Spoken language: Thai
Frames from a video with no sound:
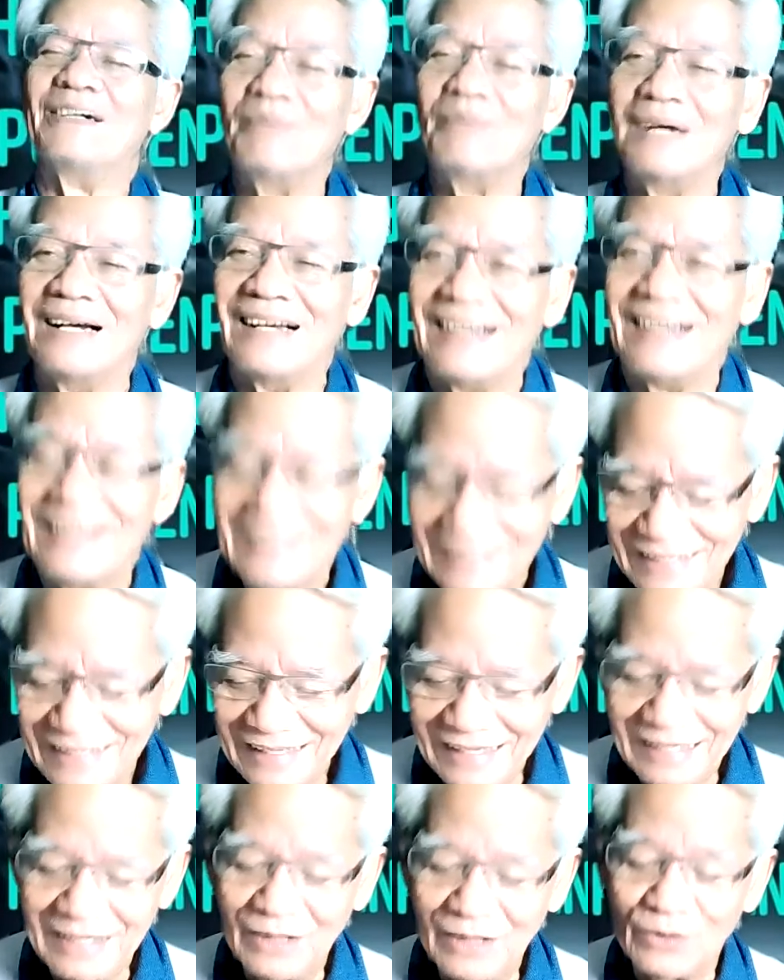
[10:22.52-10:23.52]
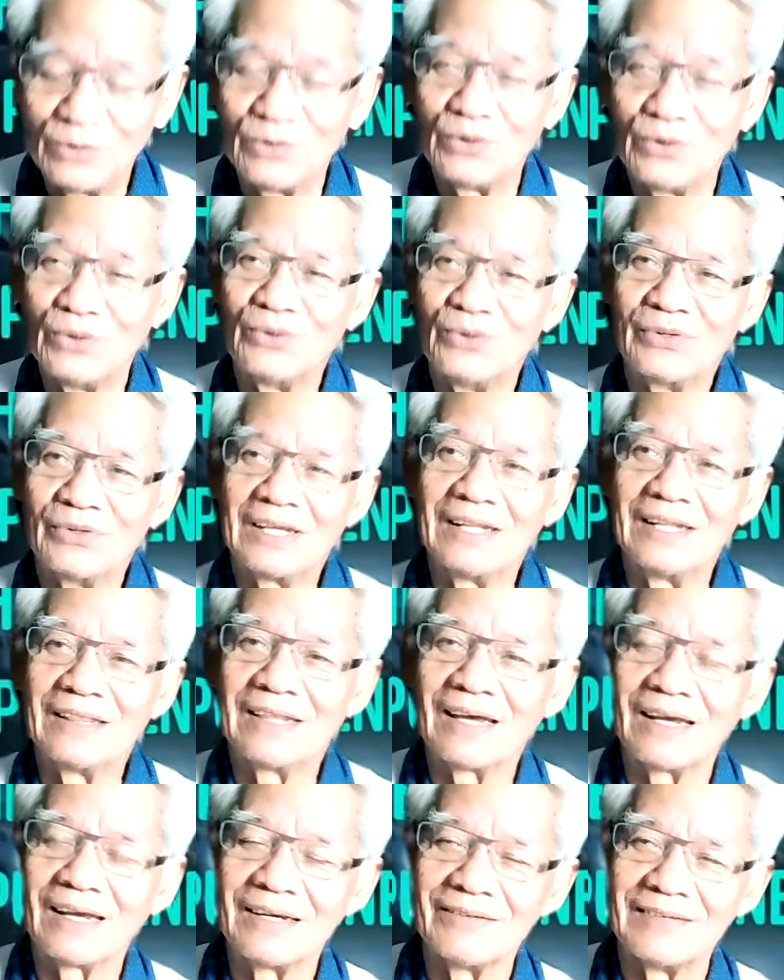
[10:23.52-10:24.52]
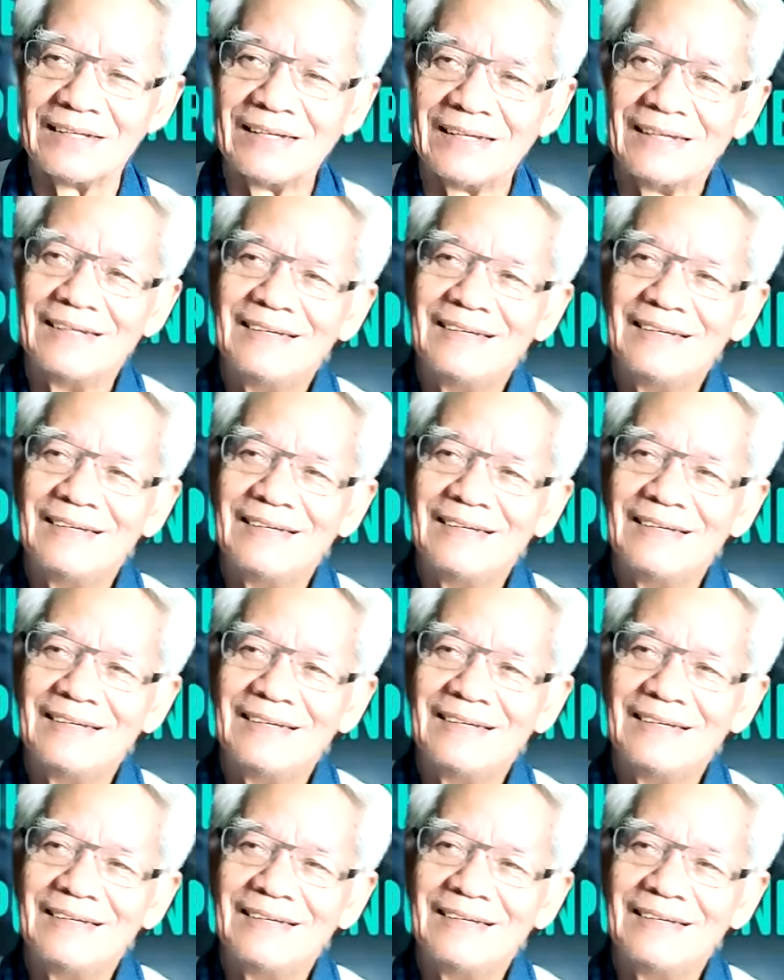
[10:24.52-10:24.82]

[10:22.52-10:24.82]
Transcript: มึงเอ๊ะลุงลุงกินแตนด้วย